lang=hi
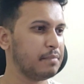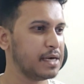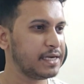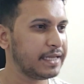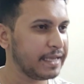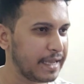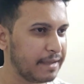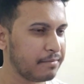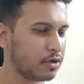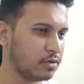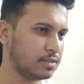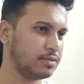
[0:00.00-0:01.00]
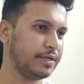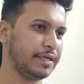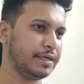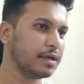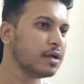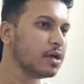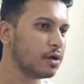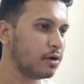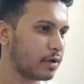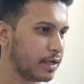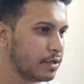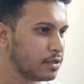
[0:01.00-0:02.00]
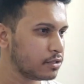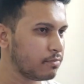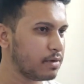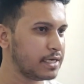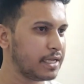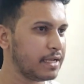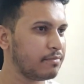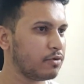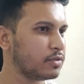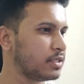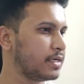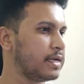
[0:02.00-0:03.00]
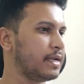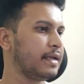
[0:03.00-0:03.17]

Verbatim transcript: मल्टी एम कॉन्स्टेंट ओके सो मल्टी एम कॉन्स्टेंट के